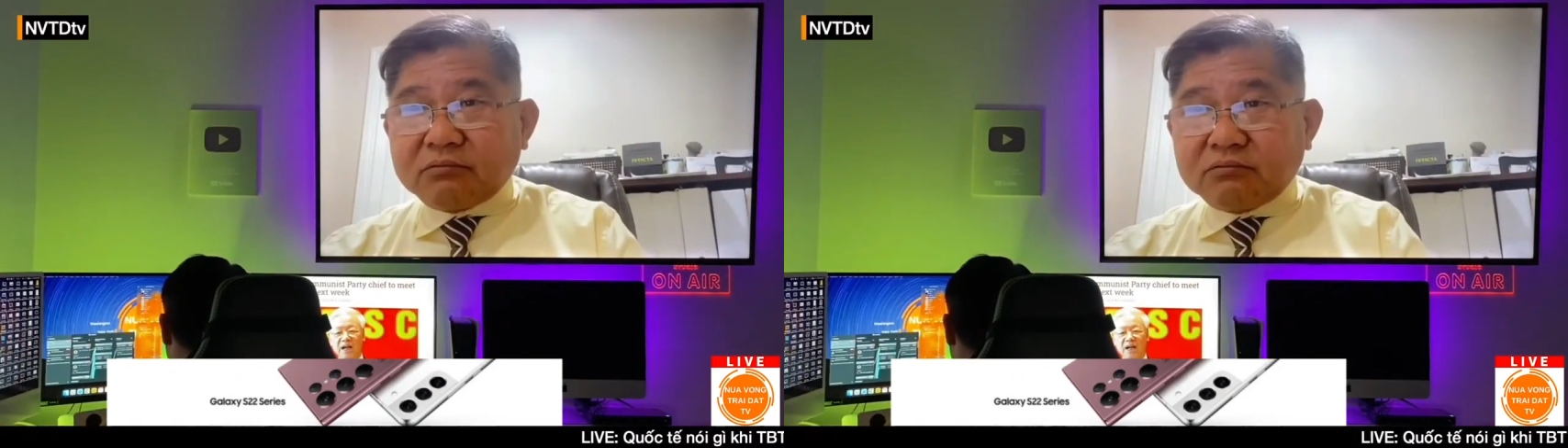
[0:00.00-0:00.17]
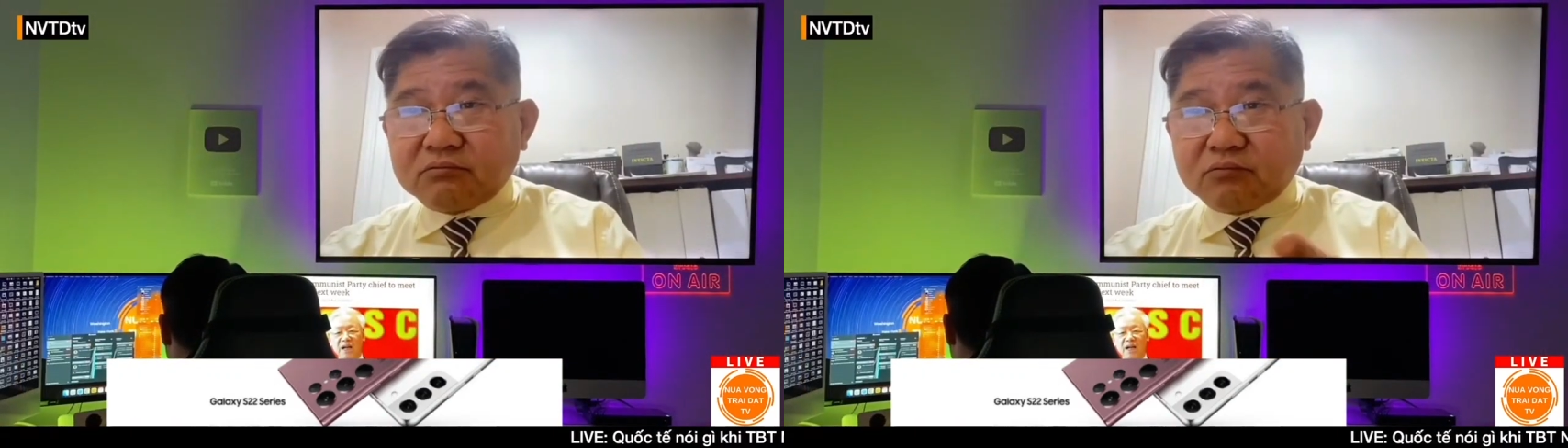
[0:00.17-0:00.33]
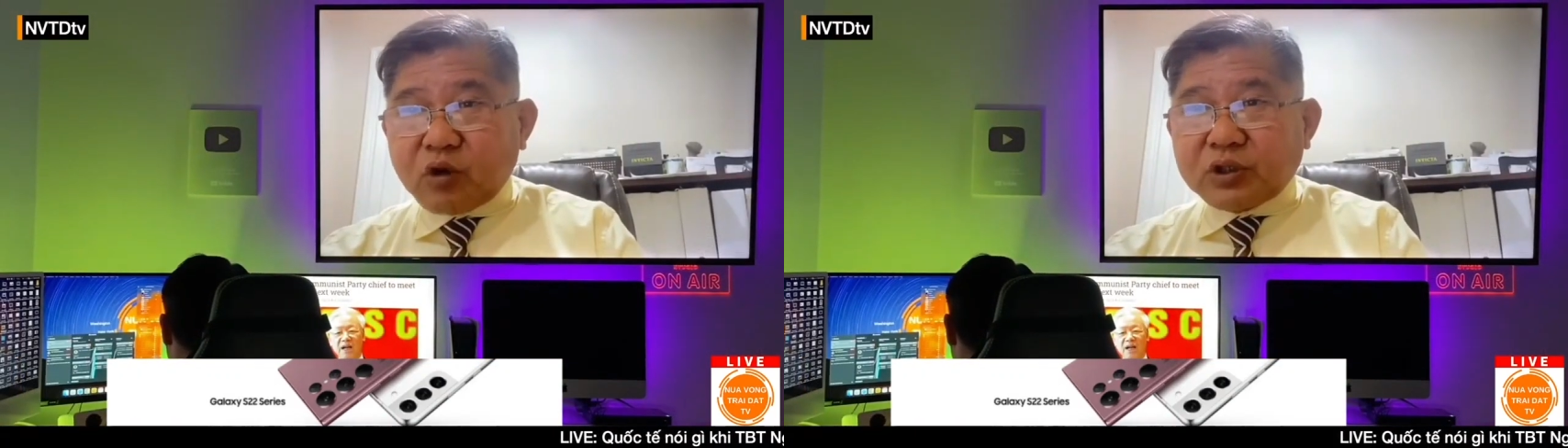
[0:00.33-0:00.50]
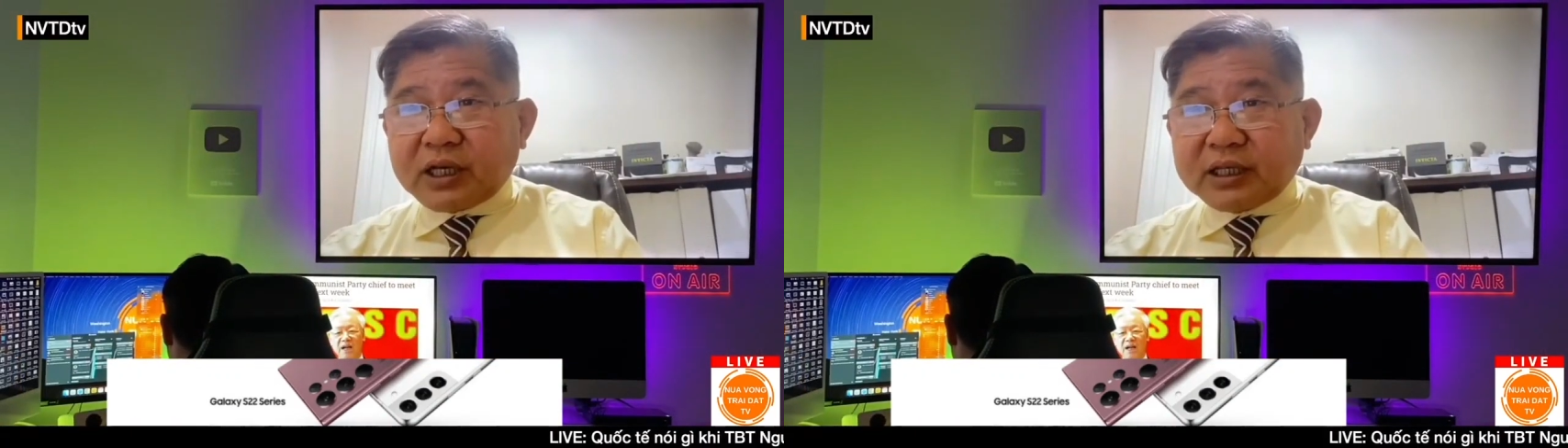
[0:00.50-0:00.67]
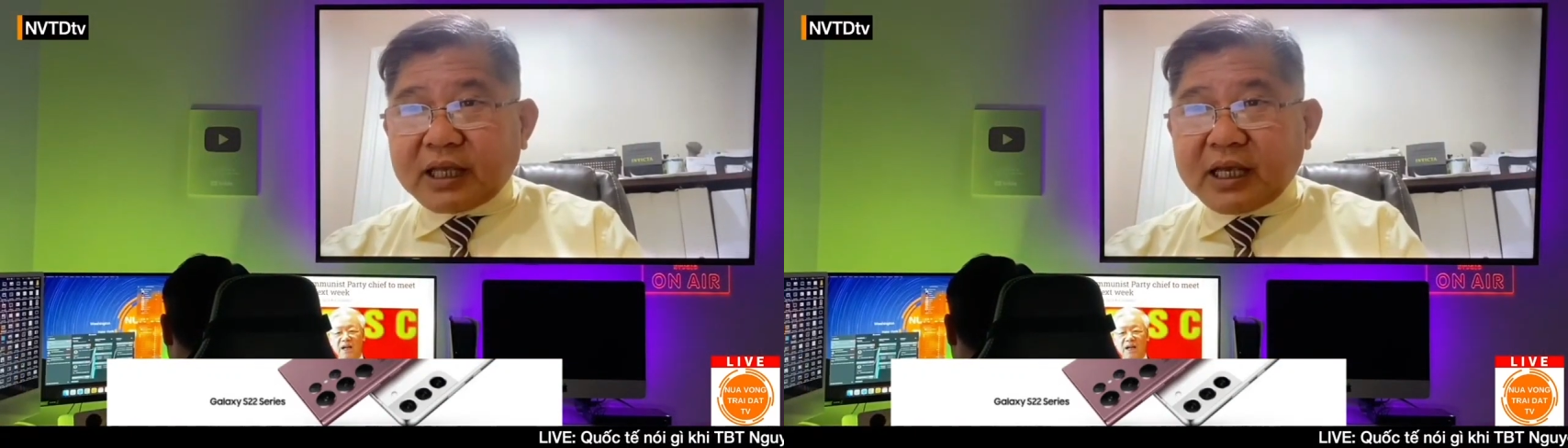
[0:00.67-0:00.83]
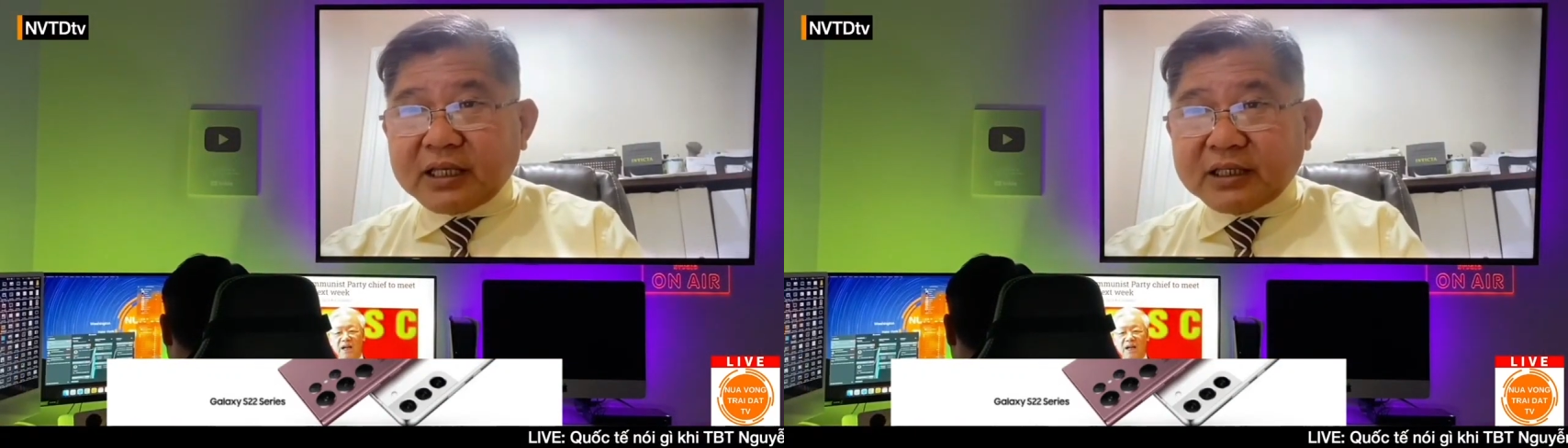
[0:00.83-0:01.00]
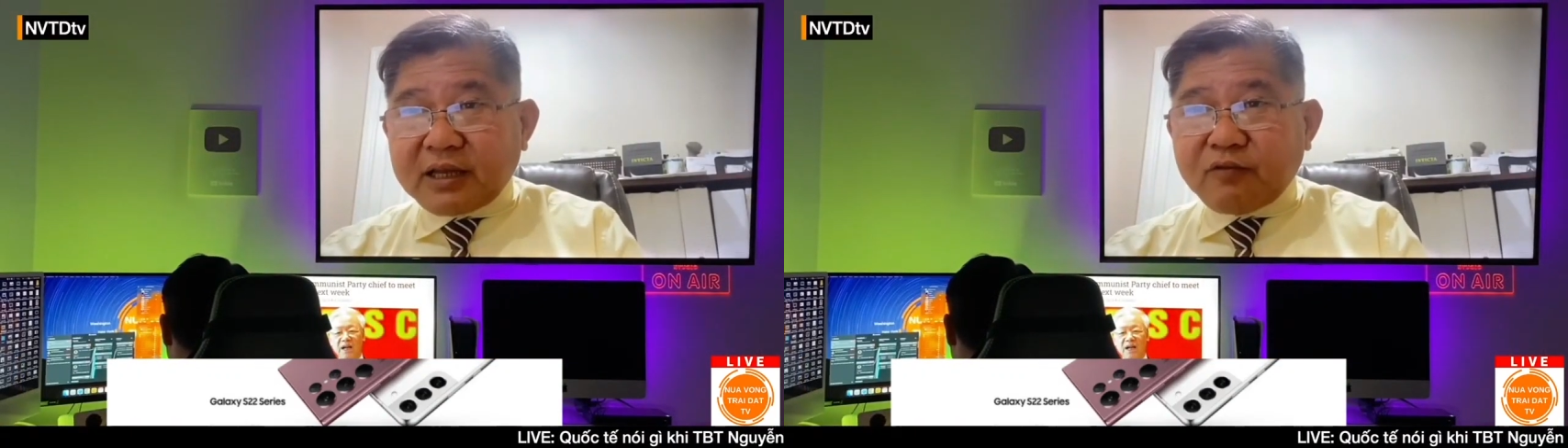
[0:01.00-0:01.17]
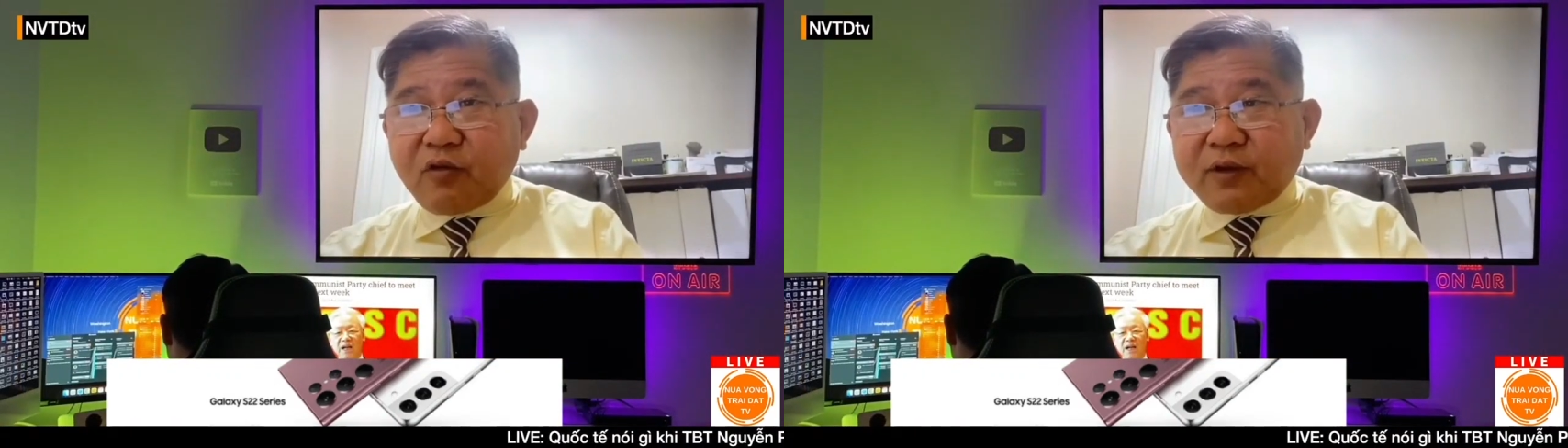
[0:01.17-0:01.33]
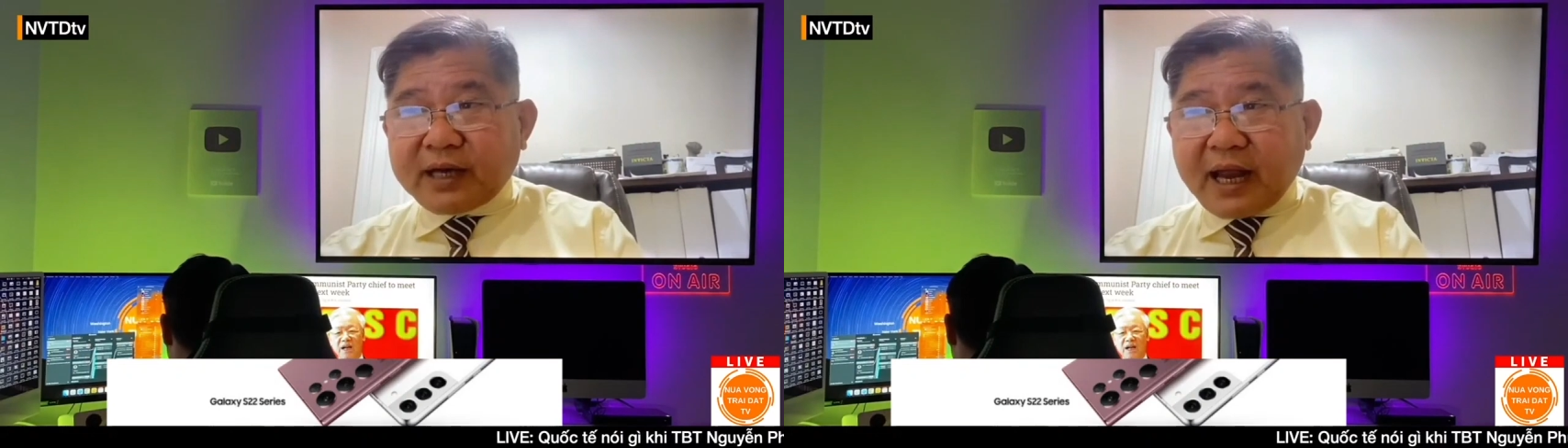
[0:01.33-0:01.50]
bộ trưởng y tế chính phủ
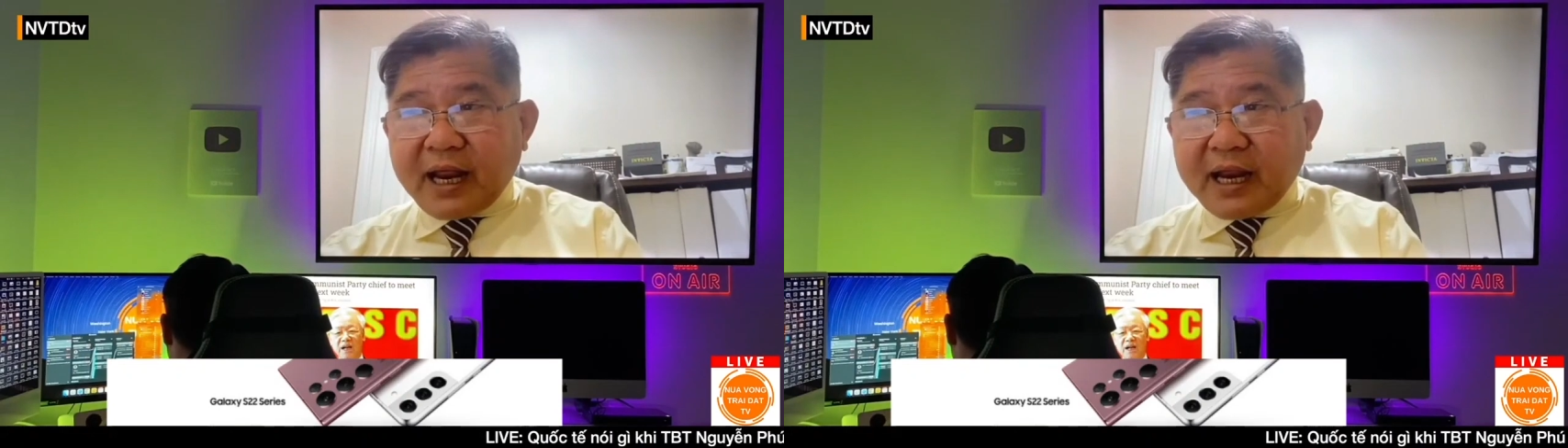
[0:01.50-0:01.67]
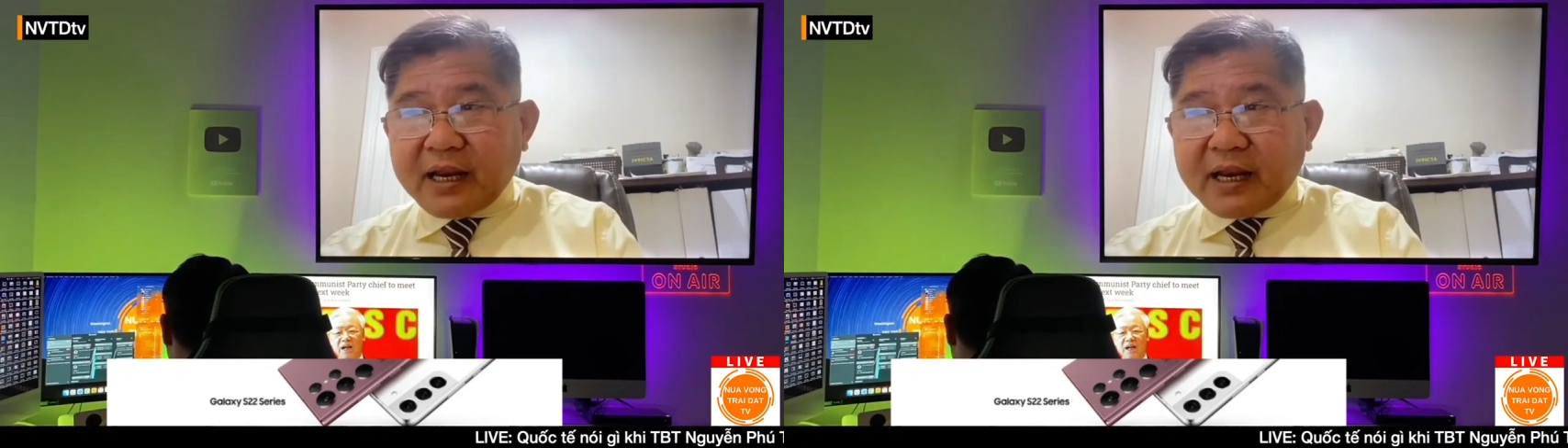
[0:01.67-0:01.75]
Việt Á